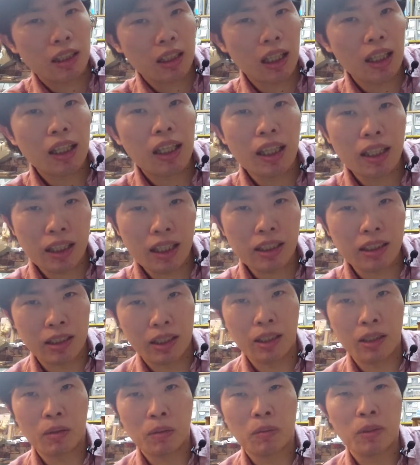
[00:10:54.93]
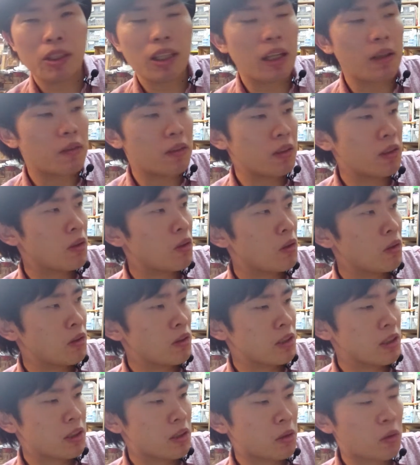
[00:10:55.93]
かないでって思いたい
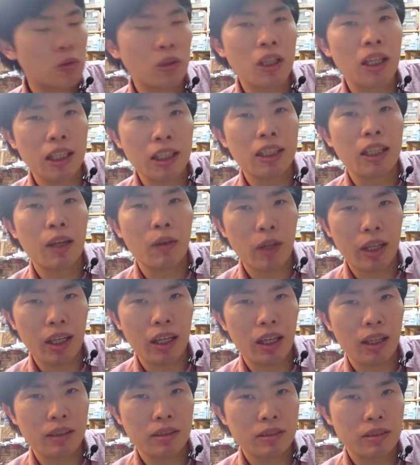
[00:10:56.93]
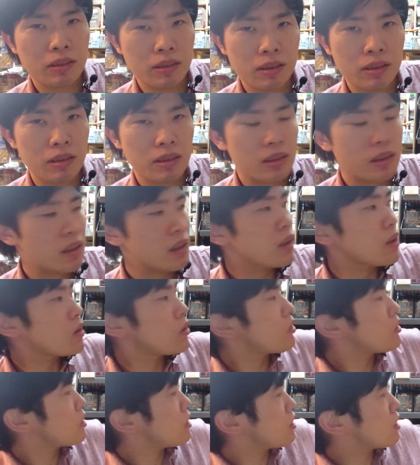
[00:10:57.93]
ことが言いたいわけ。うん。
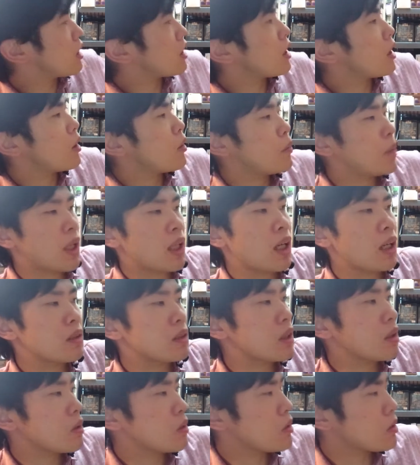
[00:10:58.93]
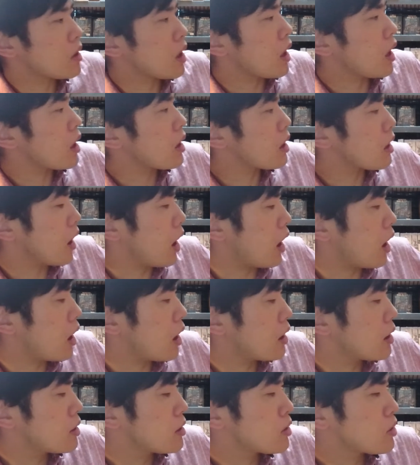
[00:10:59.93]
ここの棚はバラ売りのコーナーなんで、
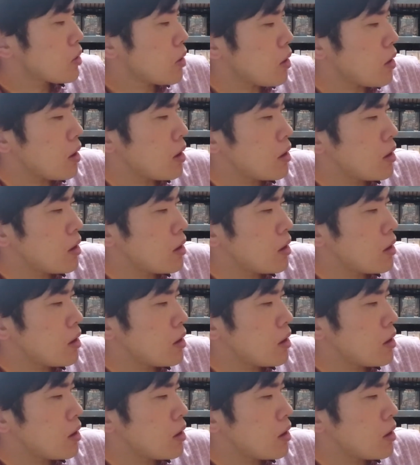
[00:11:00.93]
そ